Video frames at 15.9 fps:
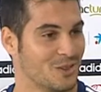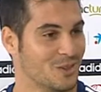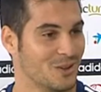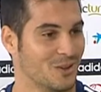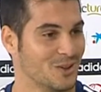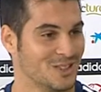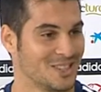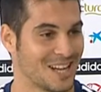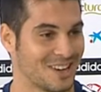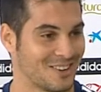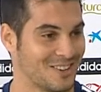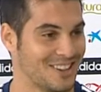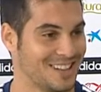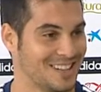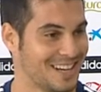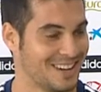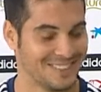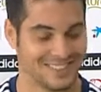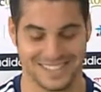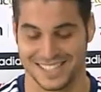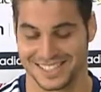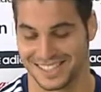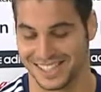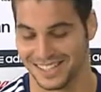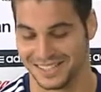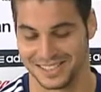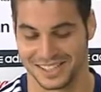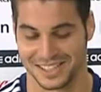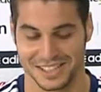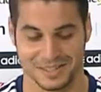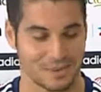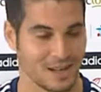cuando no estás concentrado y ya está, y
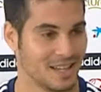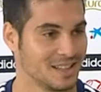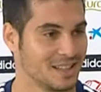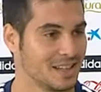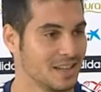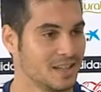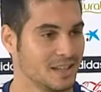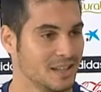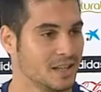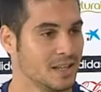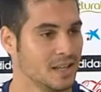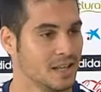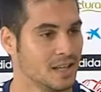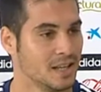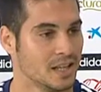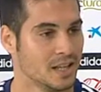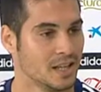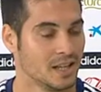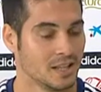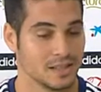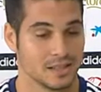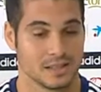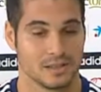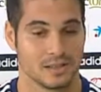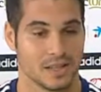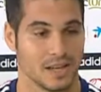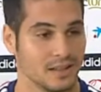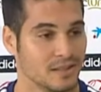seguir para adelante y, y, es lo que